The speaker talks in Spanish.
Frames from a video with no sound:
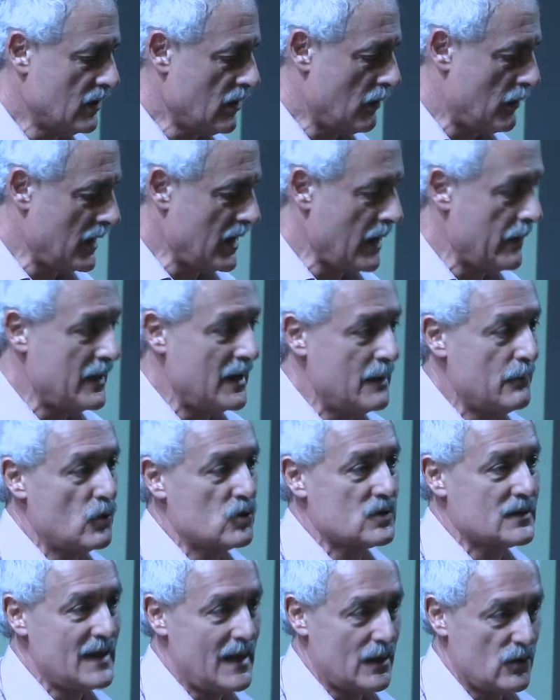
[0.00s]
Como ahora
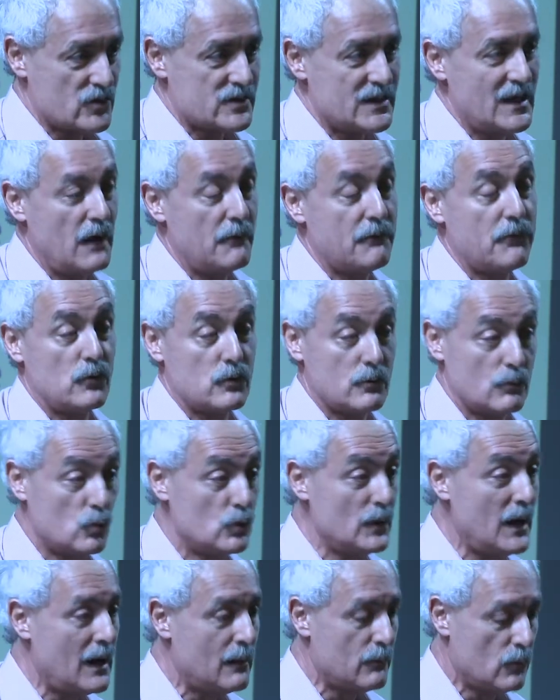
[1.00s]
veremos, claro, si la
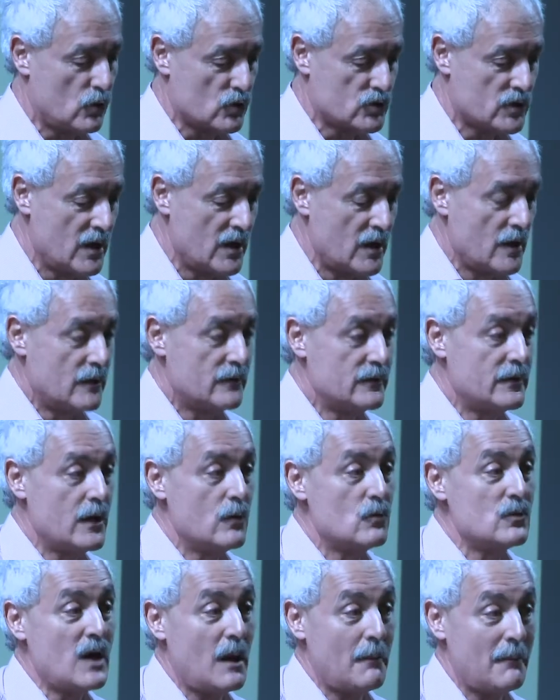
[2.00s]
formulamos de
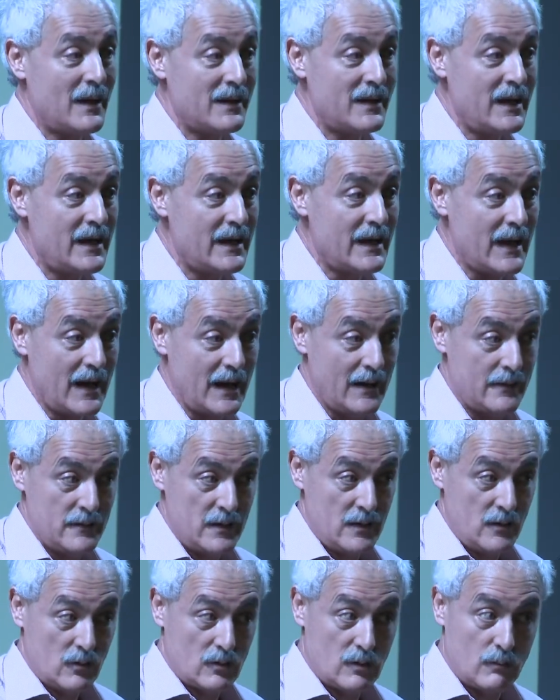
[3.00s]
una
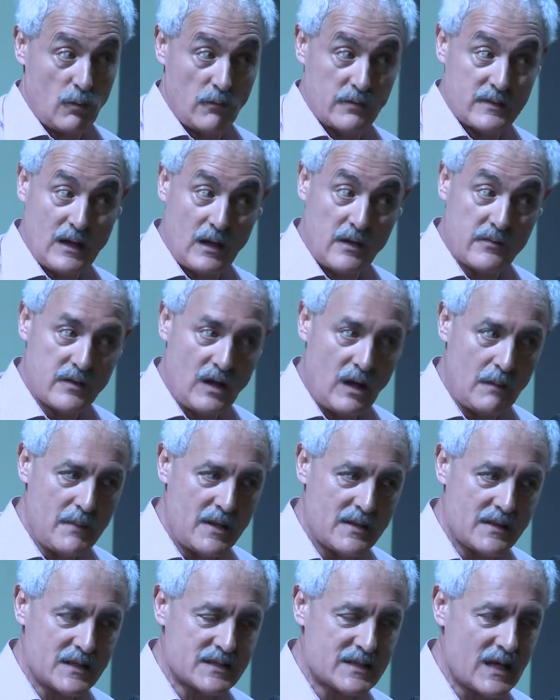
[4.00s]
manera como
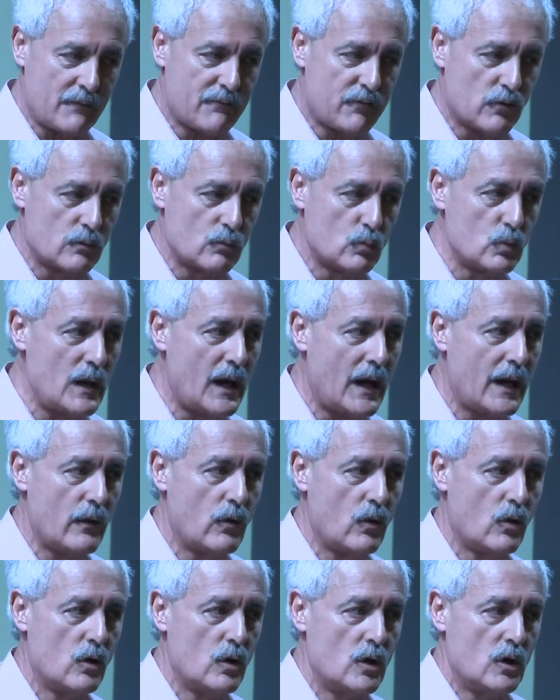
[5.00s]
tradicionalmente se ha
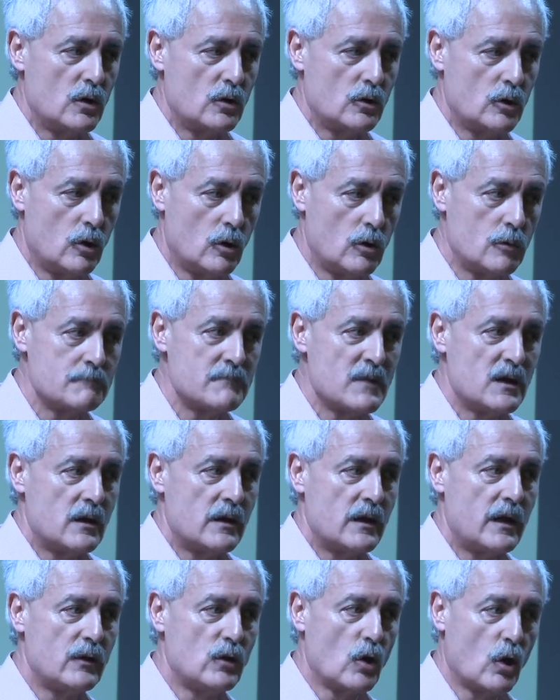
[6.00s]
formulado, ¿no?
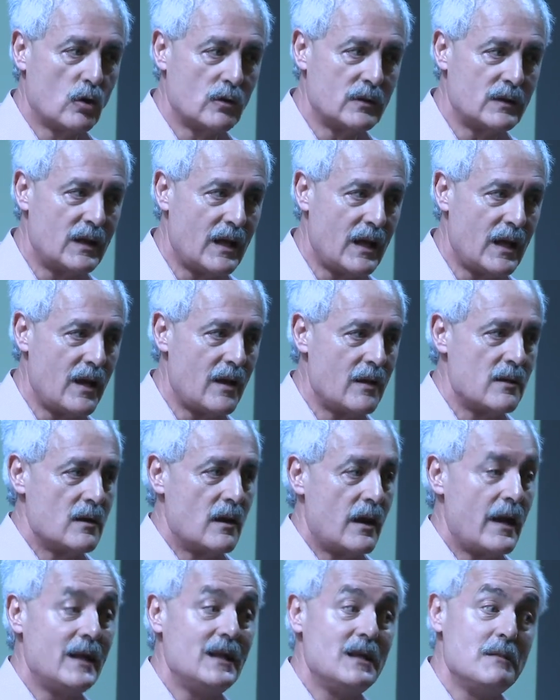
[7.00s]

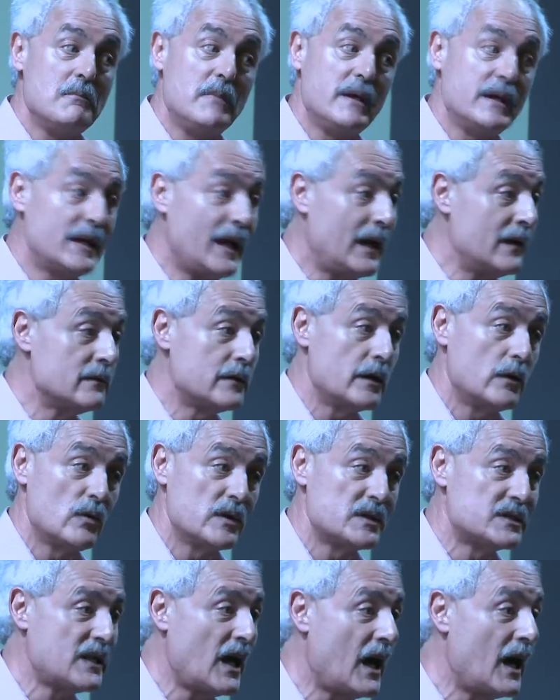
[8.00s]
Donde el inmigrante no
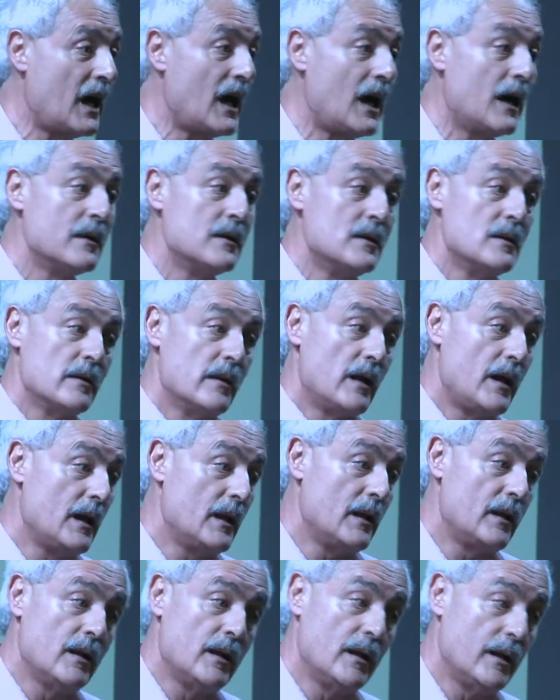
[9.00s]
está,
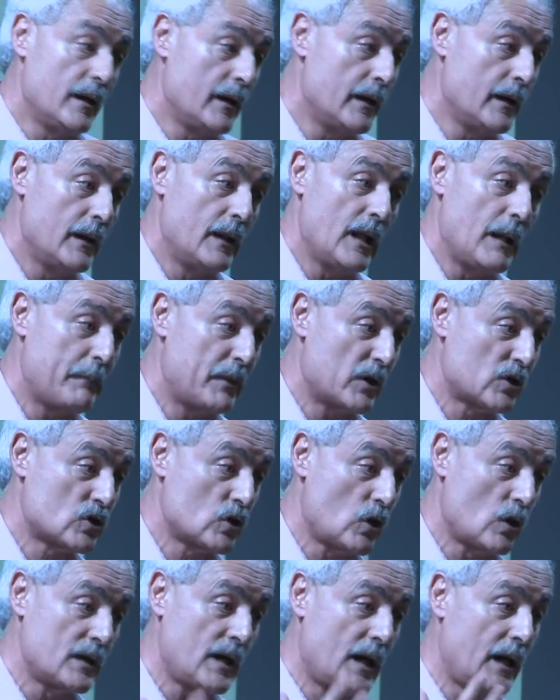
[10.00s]
eh, la
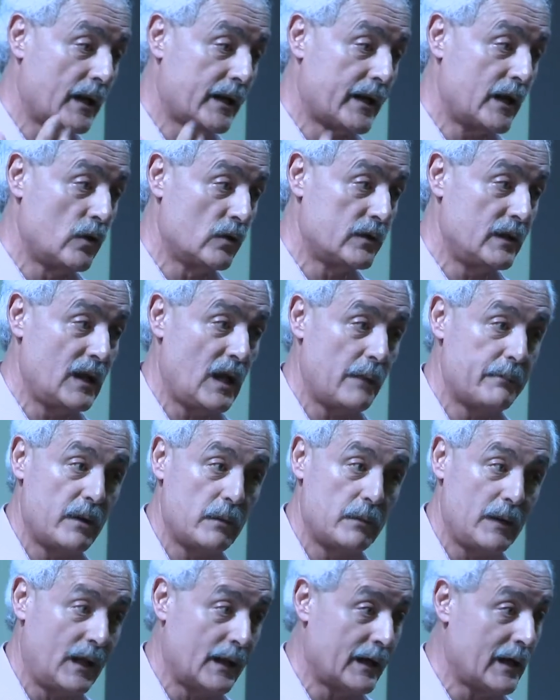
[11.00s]
persona que no tiene la piel
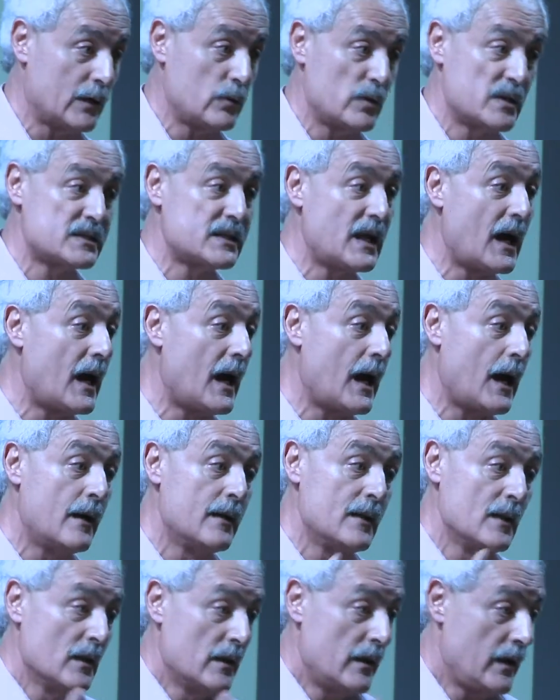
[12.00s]
blanca no
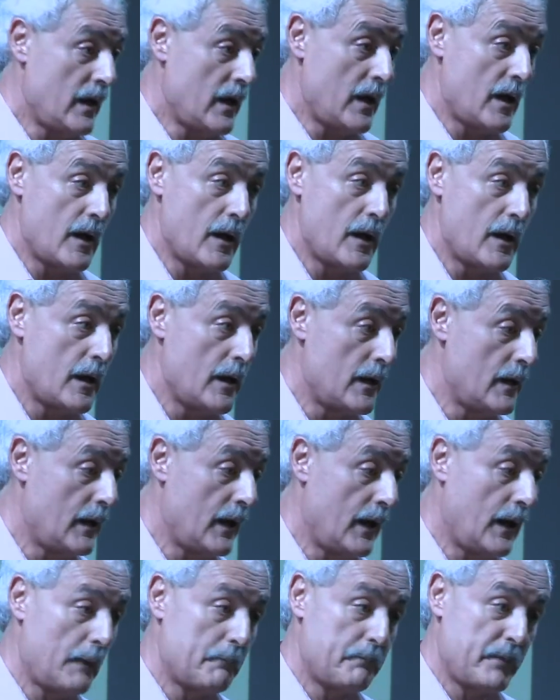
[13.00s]
está, eh,
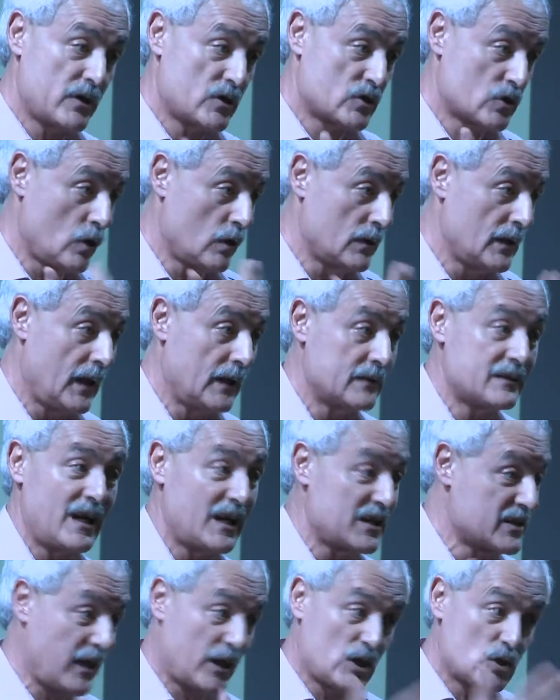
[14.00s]
la persona
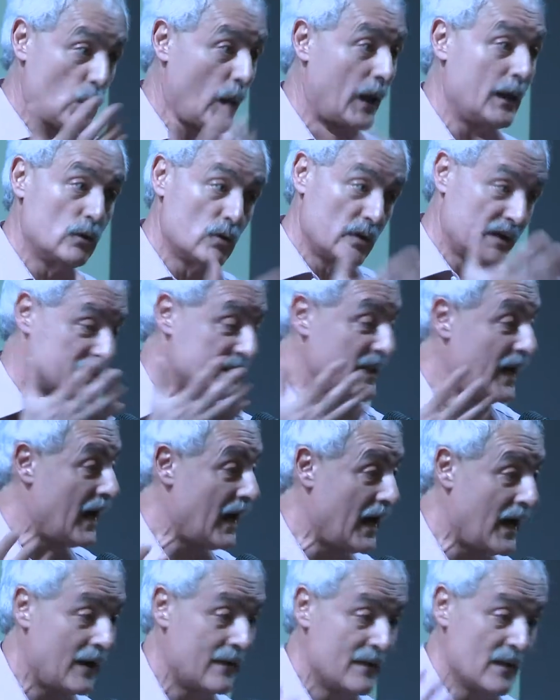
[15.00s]
transexual no
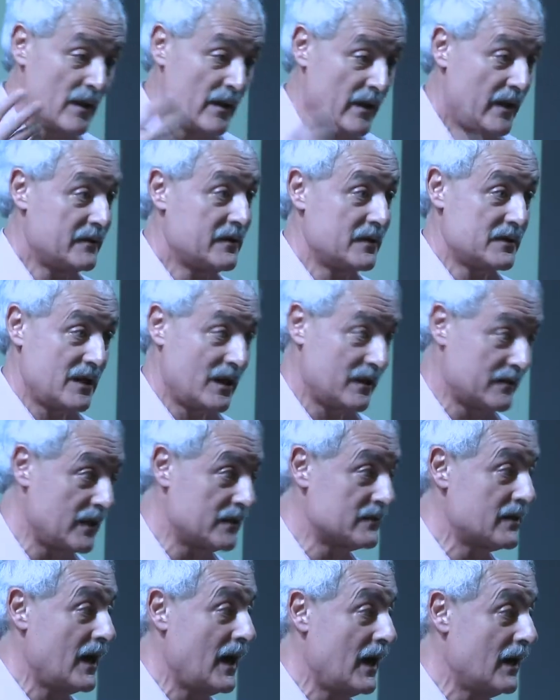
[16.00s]
está, etcétera,
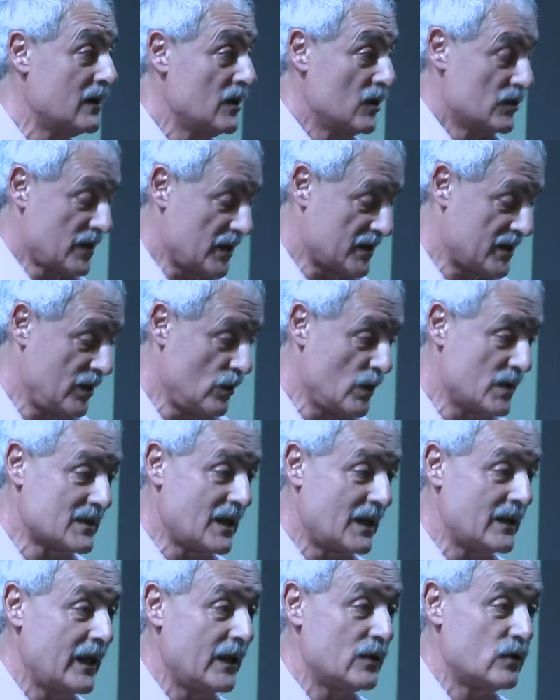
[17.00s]
etcétera. O sea, si no
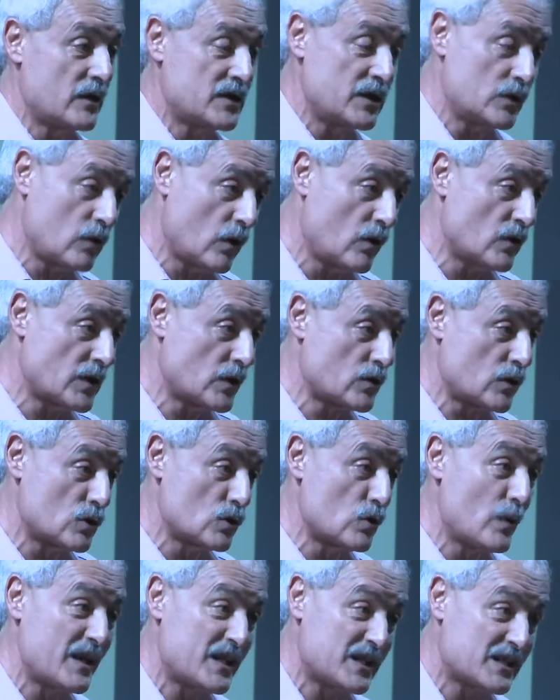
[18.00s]
están, entonces si todos esos
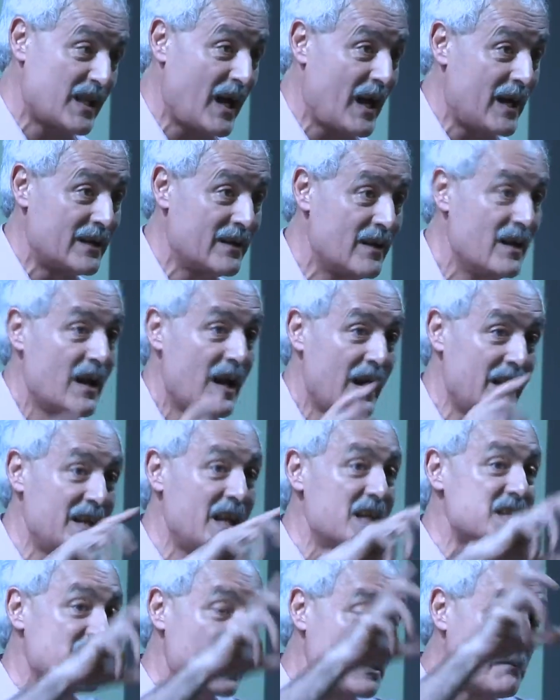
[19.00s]
no están en
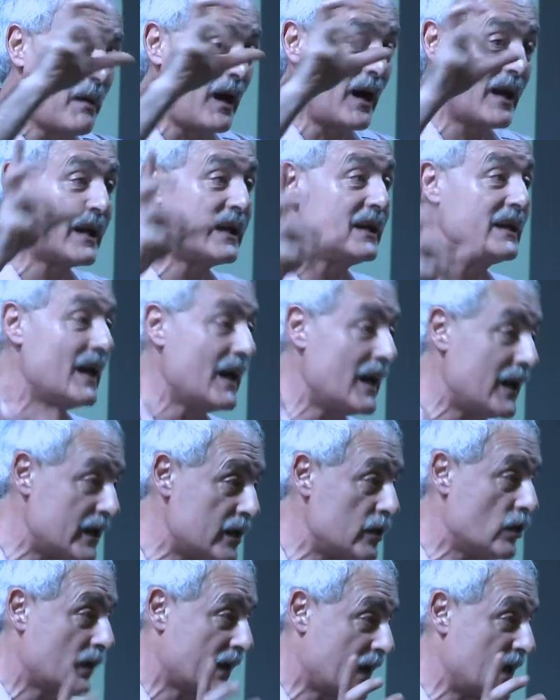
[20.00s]
ese
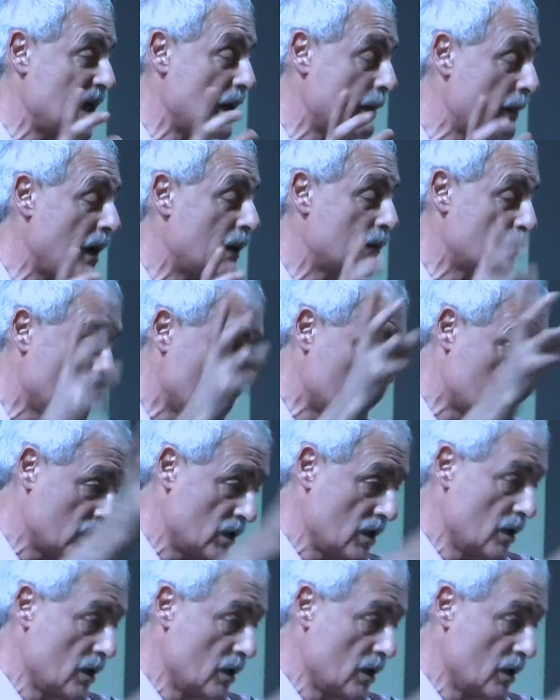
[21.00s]
imaginario que llamamos